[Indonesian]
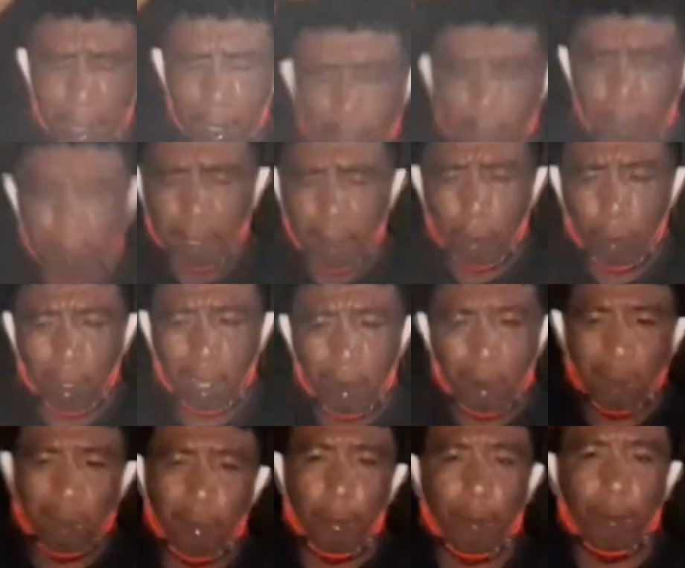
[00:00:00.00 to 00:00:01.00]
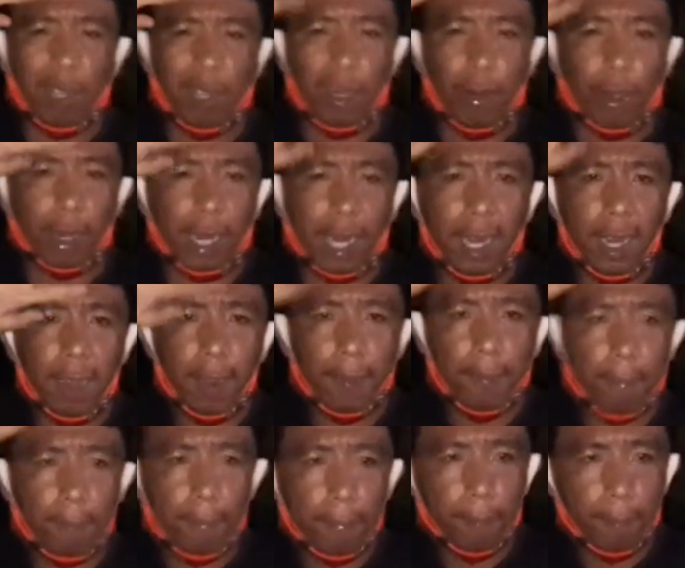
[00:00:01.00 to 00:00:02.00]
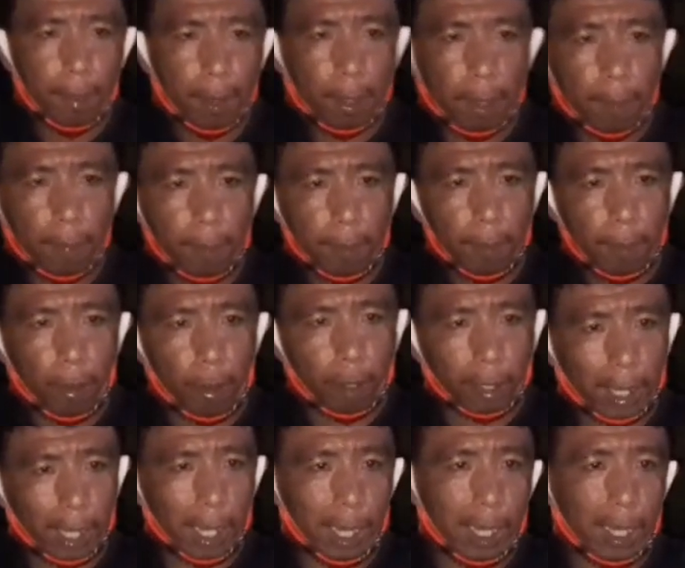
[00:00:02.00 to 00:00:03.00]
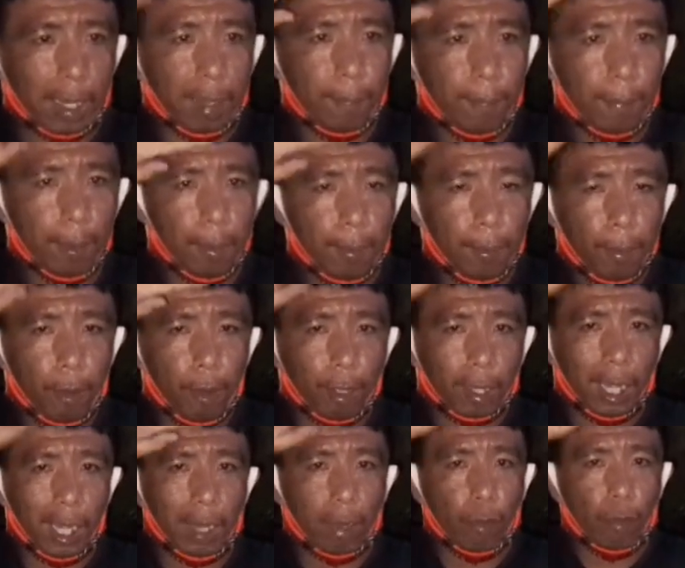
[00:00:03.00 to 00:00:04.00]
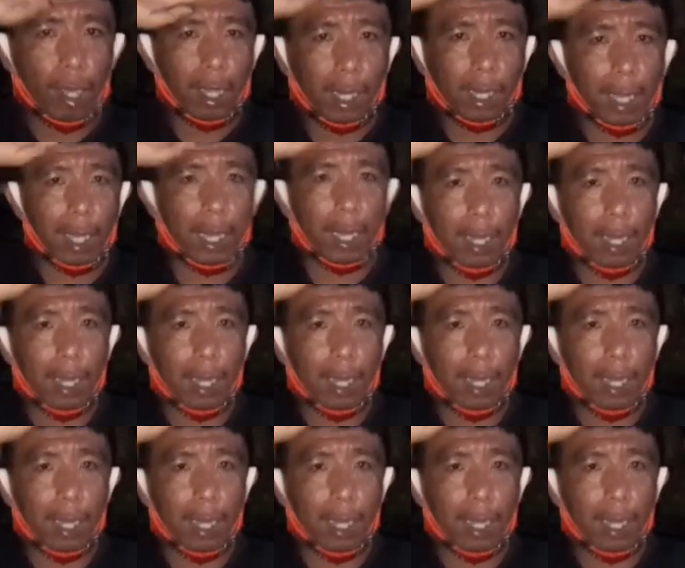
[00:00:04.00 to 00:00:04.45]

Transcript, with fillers: Indra lungio semua tidur eh. Ah oh, iya tidur. Oke. Okay. Oke iya. okay, po ika.